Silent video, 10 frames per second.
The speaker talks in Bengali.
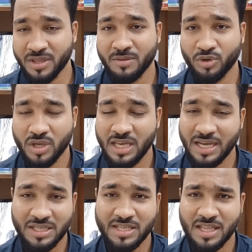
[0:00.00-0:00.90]
আপনাদের মতে কি
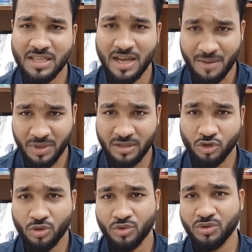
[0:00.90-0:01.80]
আসে জানি না আমি
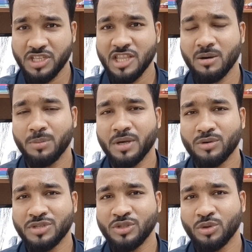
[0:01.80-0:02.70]
যতটুকু চিন্তা ভাবনা
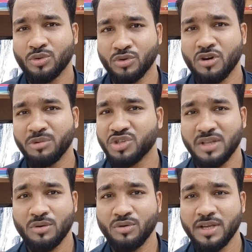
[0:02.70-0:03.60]
করছি যতটুকু
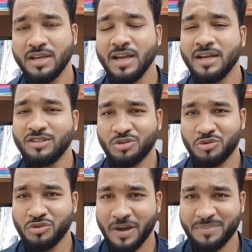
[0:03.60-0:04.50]
গবেষণা করি
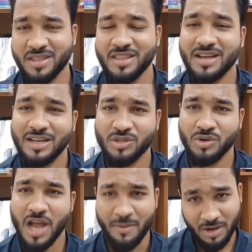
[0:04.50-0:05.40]
যতটুকু আপনাদের নিয়ে কাজ
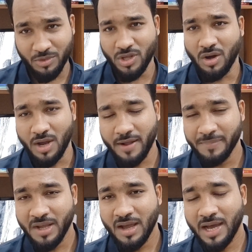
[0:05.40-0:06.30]
করি আমার মনে হয়
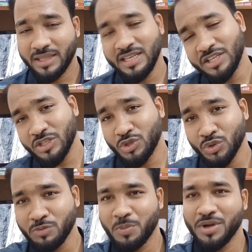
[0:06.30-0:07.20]
তিরিশে
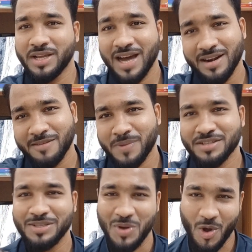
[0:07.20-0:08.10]
জুন পরীক্ষা হান্ড্রেড
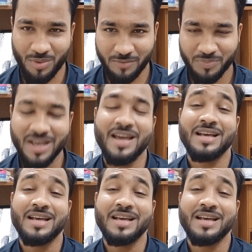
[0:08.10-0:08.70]
পার্সেন্ট হবে